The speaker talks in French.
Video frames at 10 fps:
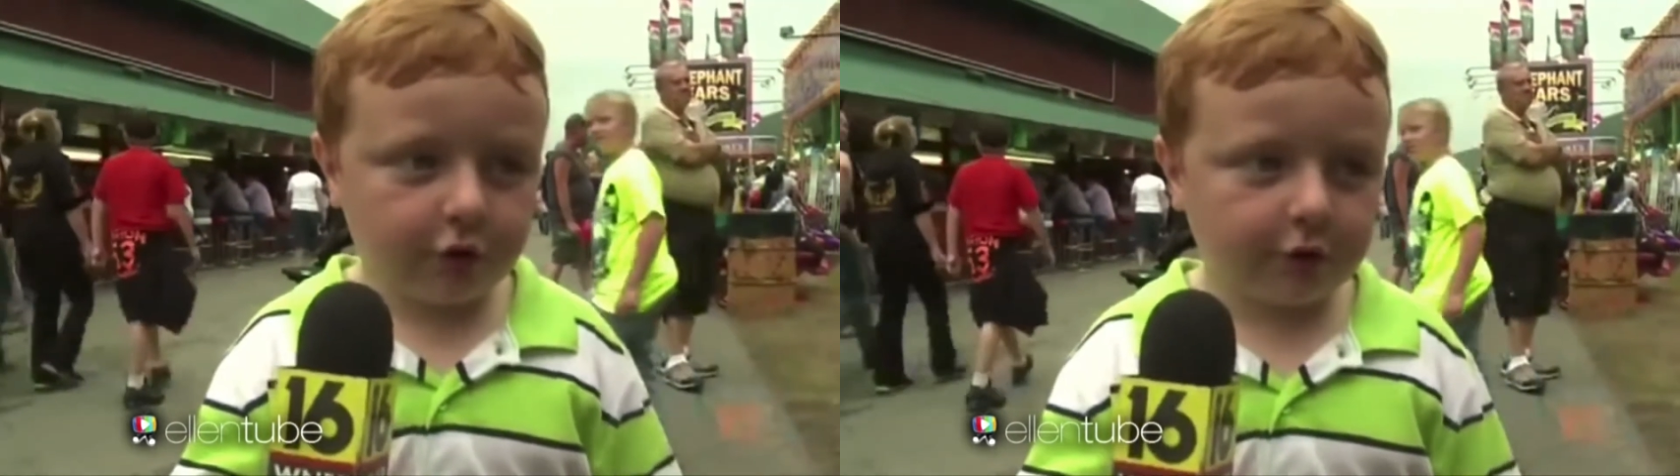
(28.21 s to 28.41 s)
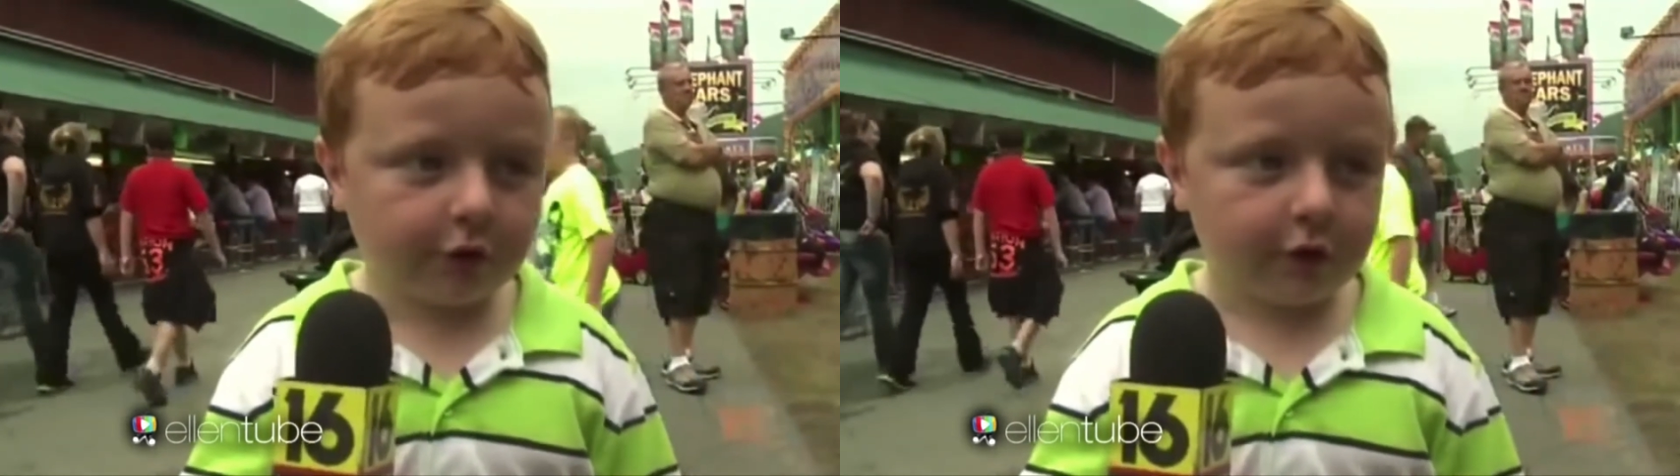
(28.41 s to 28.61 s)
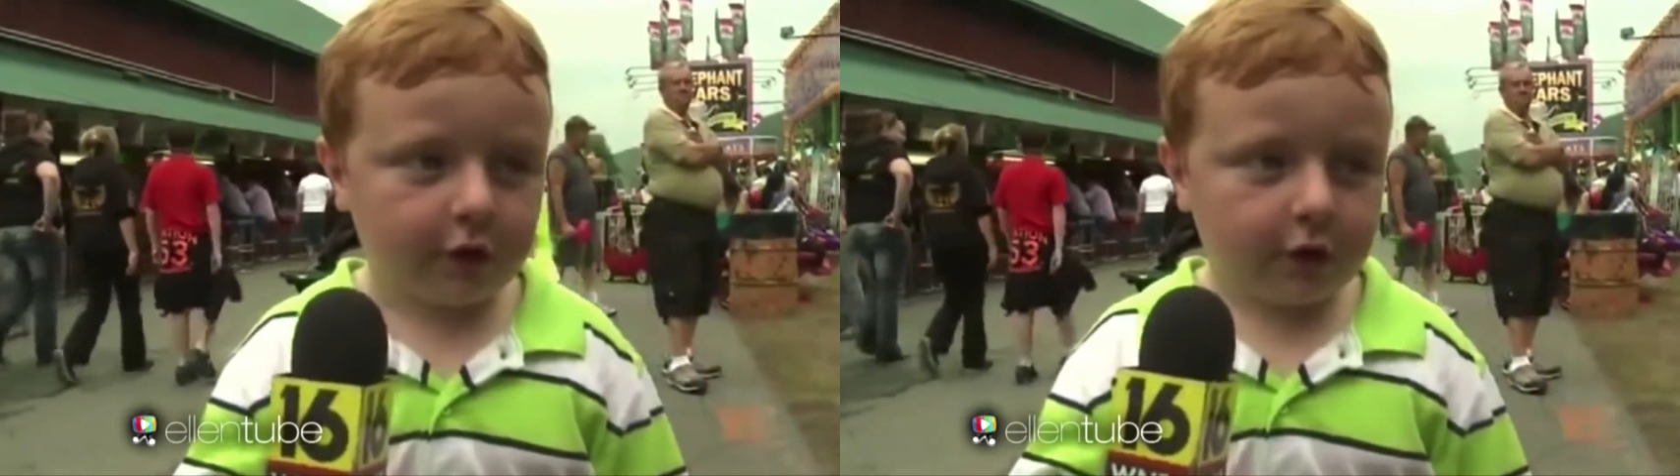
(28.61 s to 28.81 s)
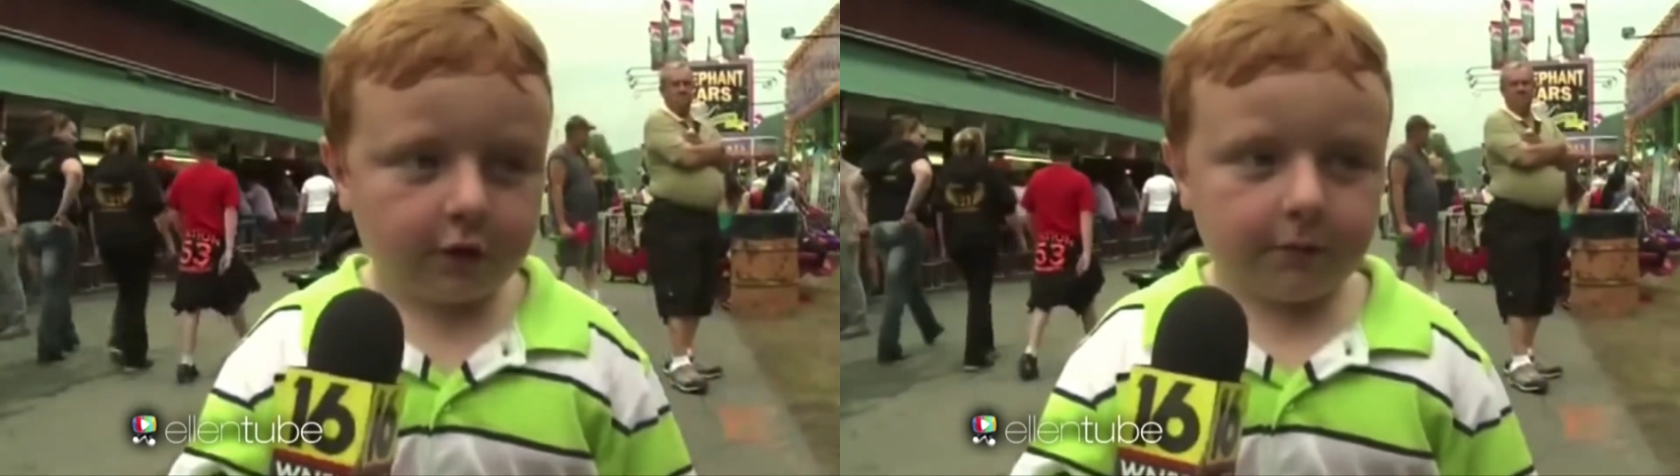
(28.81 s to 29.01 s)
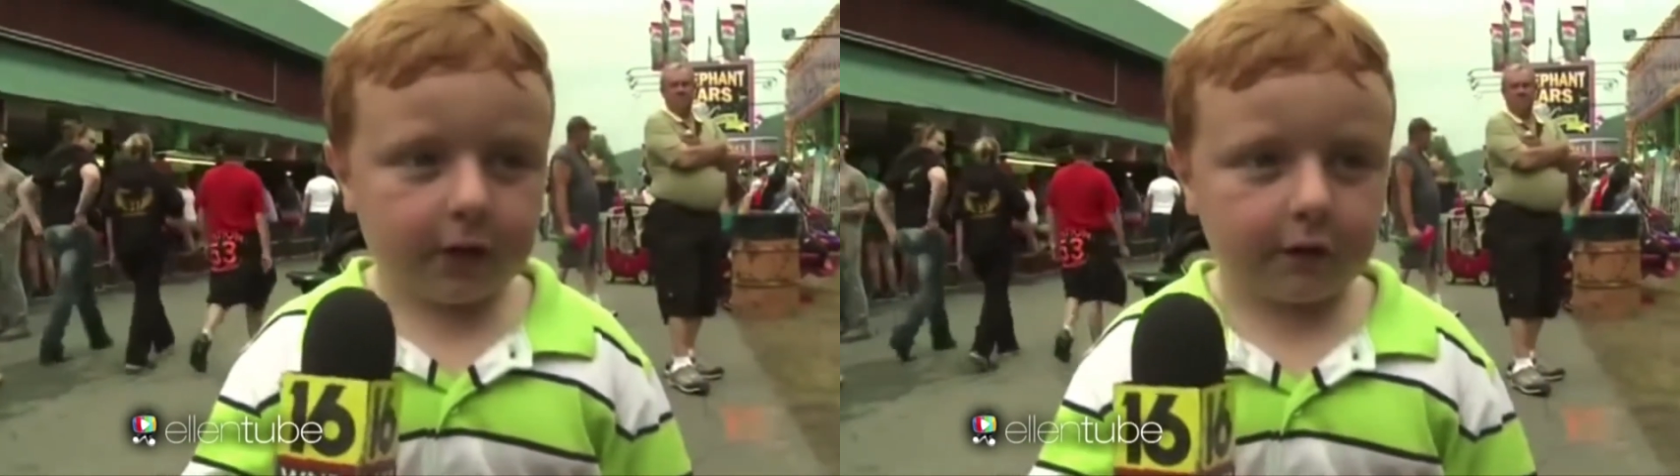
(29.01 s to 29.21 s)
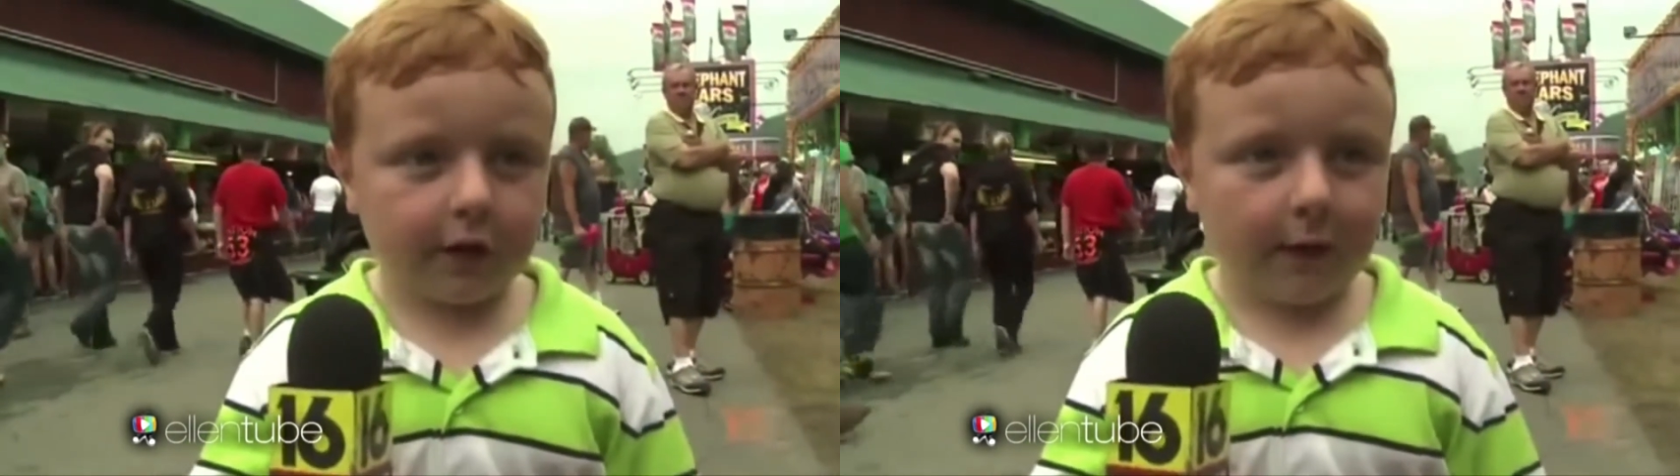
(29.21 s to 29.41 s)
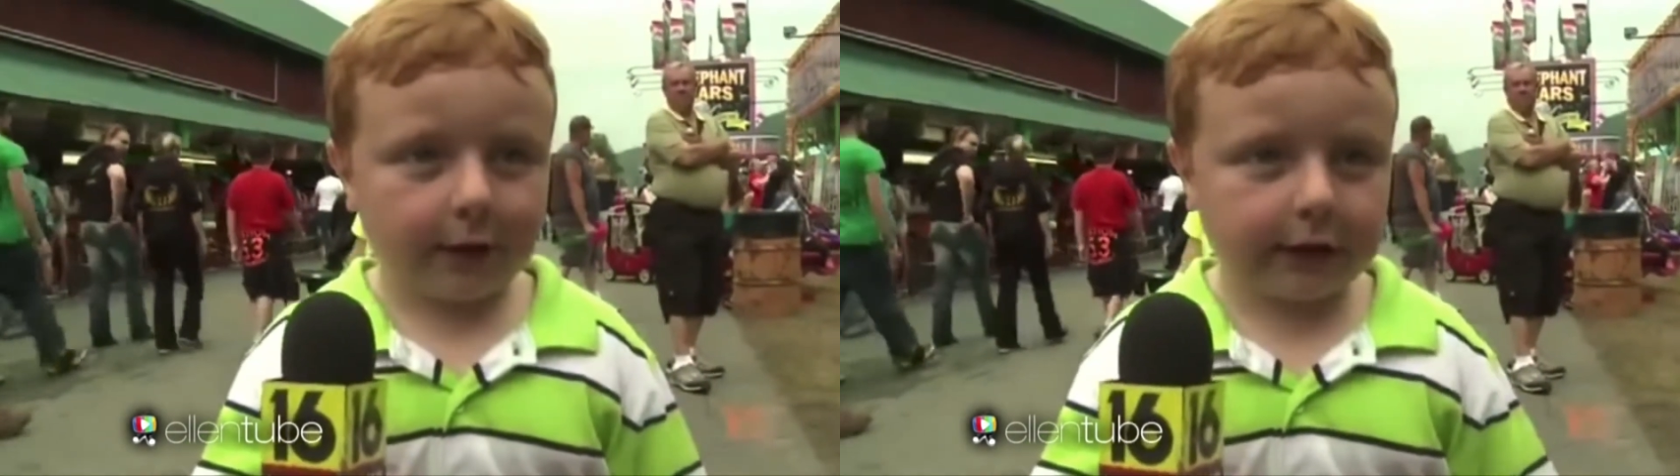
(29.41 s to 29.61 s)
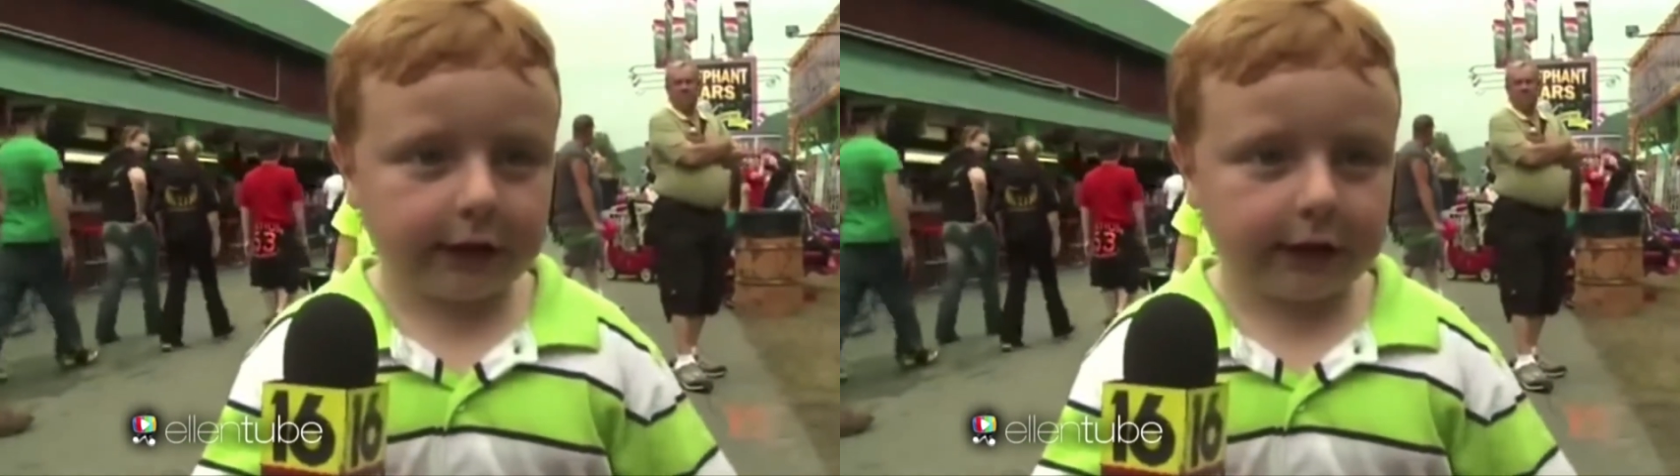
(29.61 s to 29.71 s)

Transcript: toutes rouges et j'ai